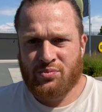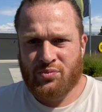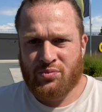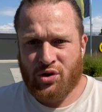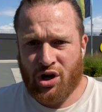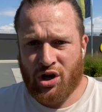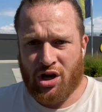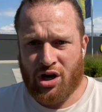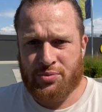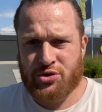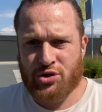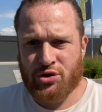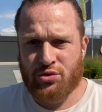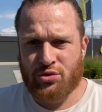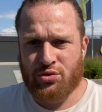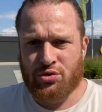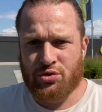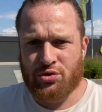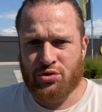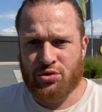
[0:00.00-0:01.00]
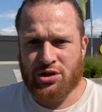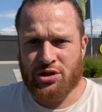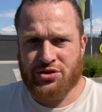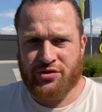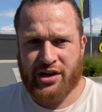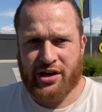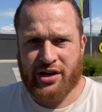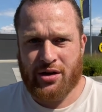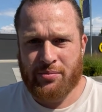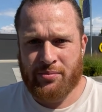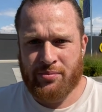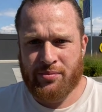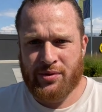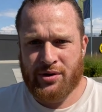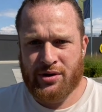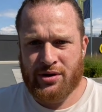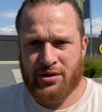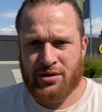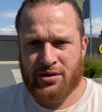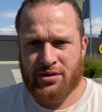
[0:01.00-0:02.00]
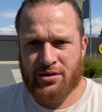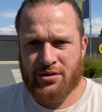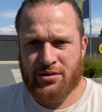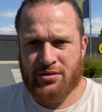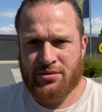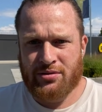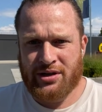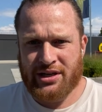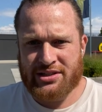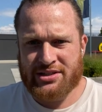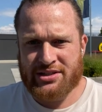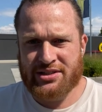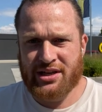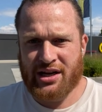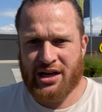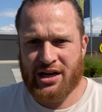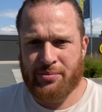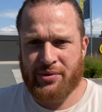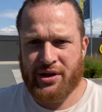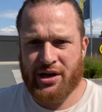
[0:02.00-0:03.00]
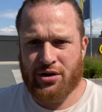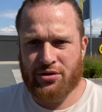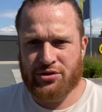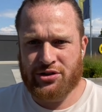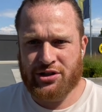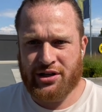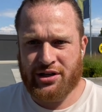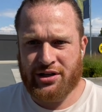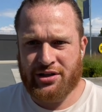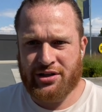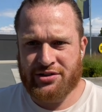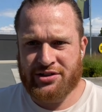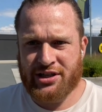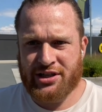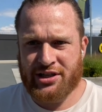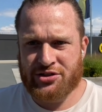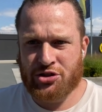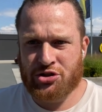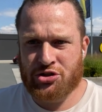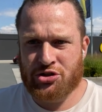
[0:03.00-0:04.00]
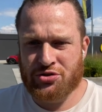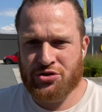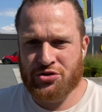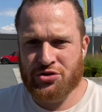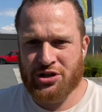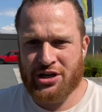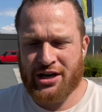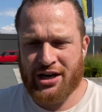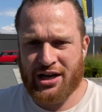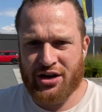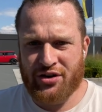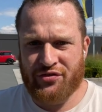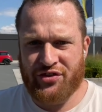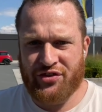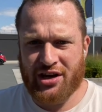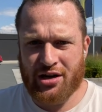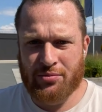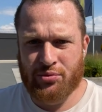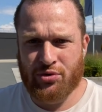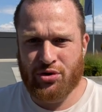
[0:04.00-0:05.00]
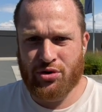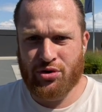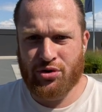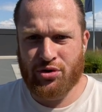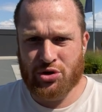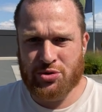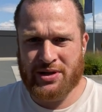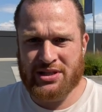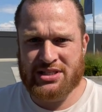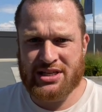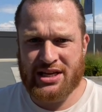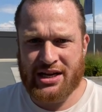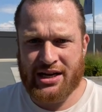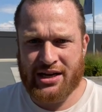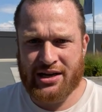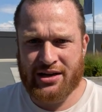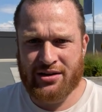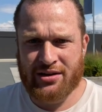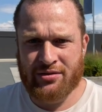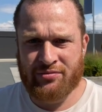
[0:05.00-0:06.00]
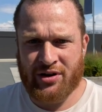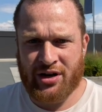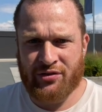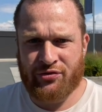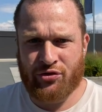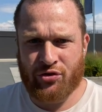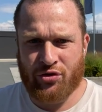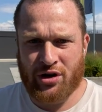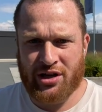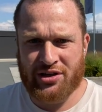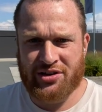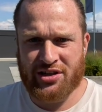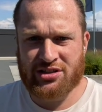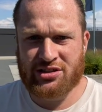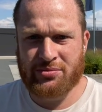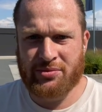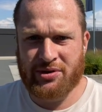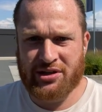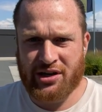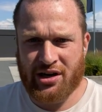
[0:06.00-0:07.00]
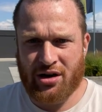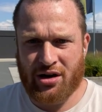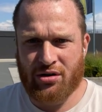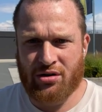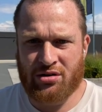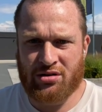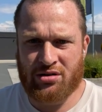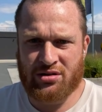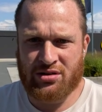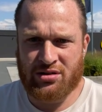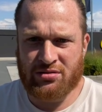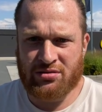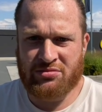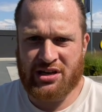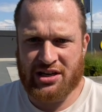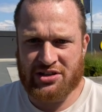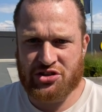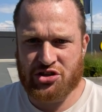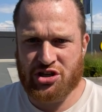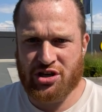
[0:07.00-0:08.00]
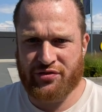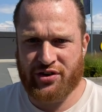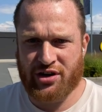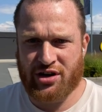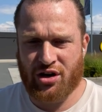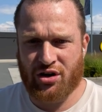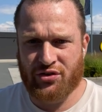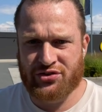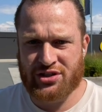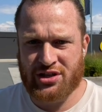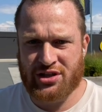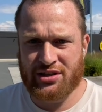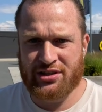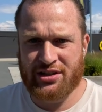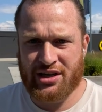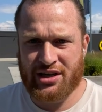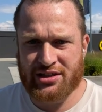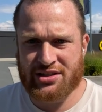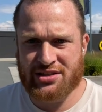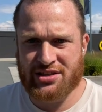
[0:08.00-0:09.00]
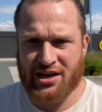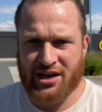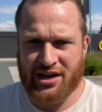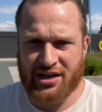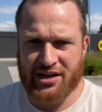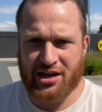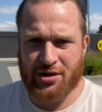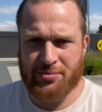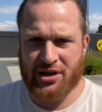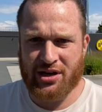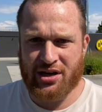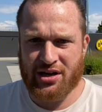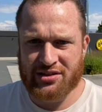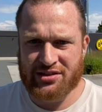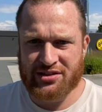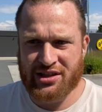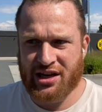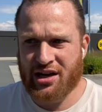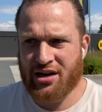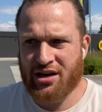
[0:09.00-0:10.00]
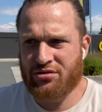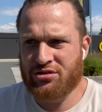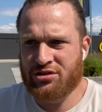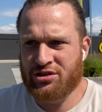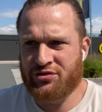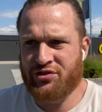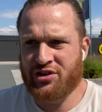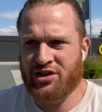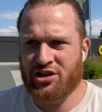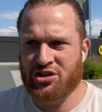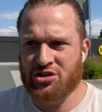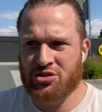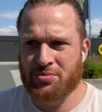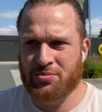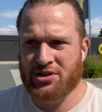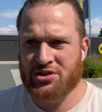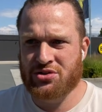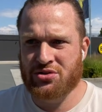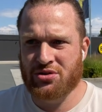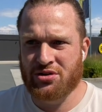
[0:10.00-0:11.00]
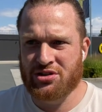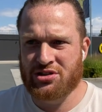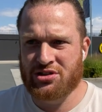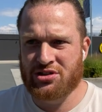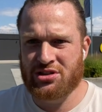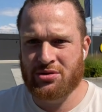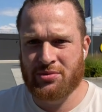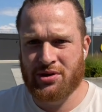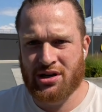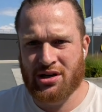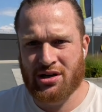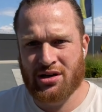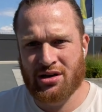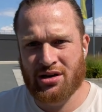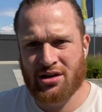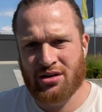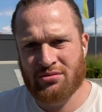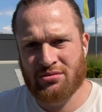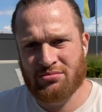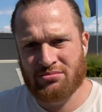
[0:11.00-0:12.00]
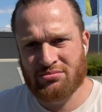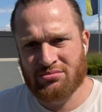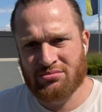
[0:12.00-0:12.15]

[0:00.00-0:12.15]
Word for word: Ja, absolut. Also war ja im äh, letzten halben Jahr unter Edin Terzic schon so eine kleine Wiedergeburt, muss man sagen, weil vorher dachte man ja auch, äh, klassischer Verkaufskandidat, jetzt dreieinhalb Jahre da und nicht wirklich überzeugt, immer